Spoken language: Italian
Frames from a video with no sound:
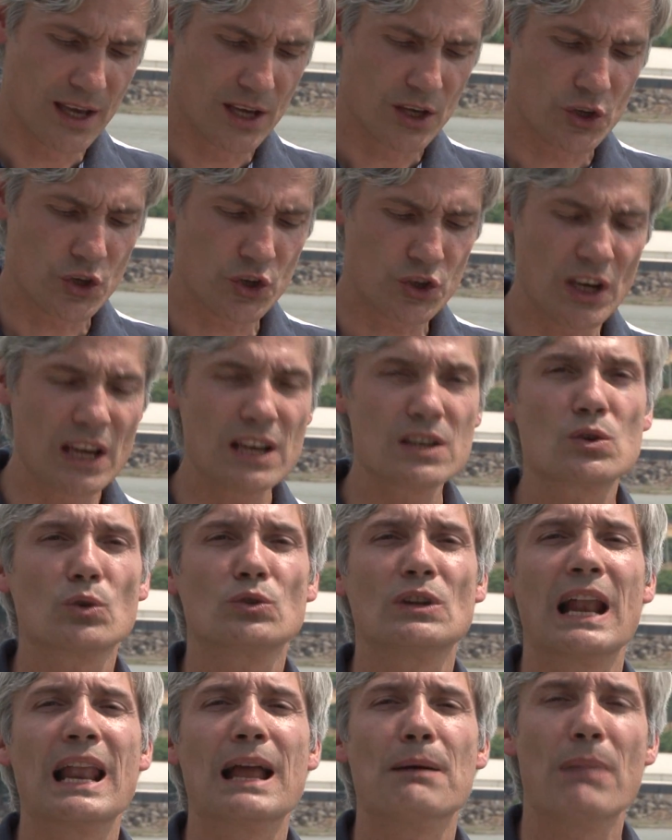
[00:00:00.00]
Sceso
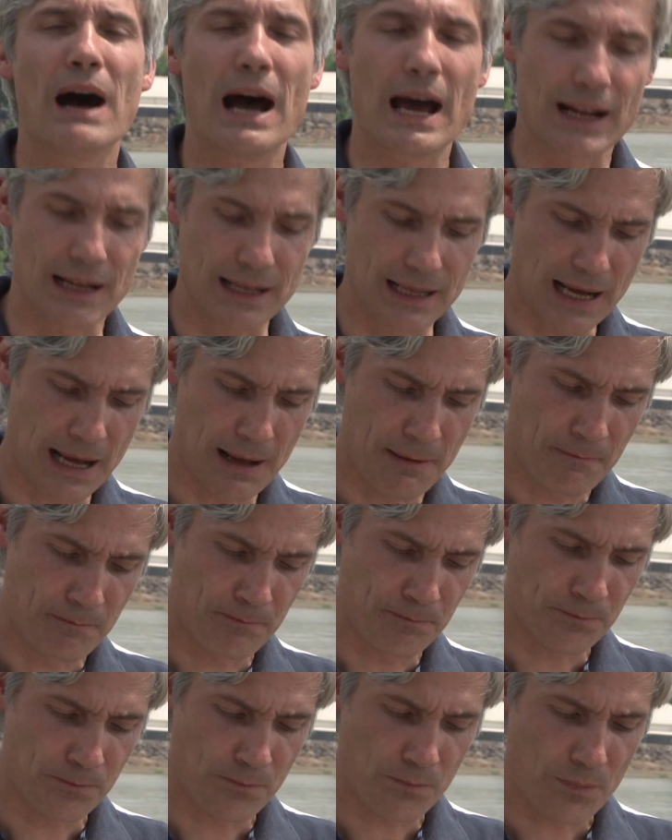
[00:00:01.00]
dalla barca,
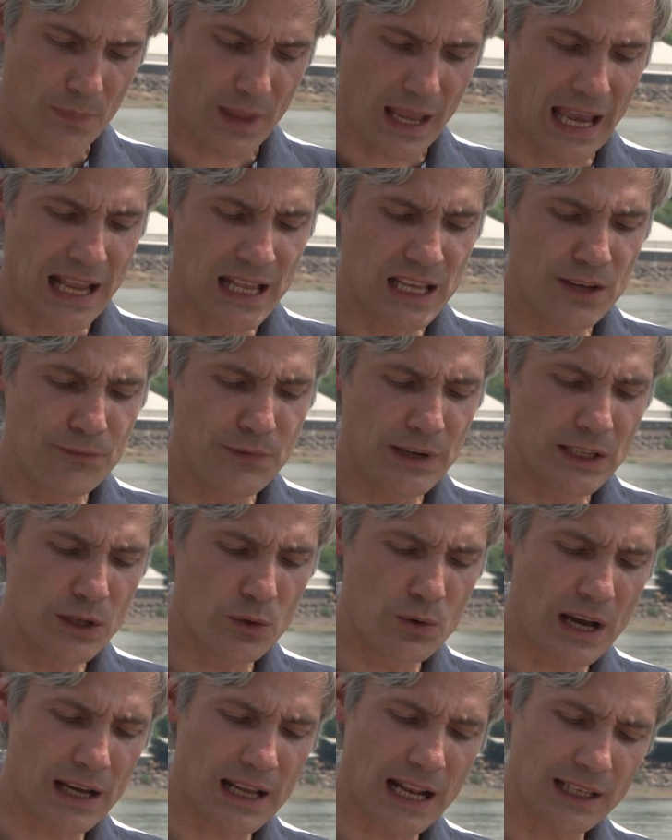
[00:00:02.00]
Egli vide
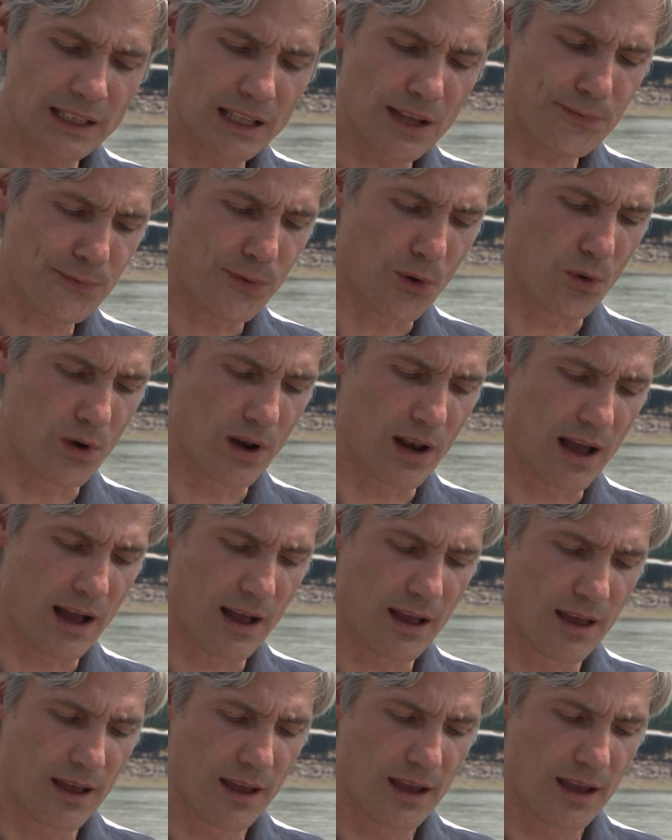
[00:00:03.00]
una grande folla,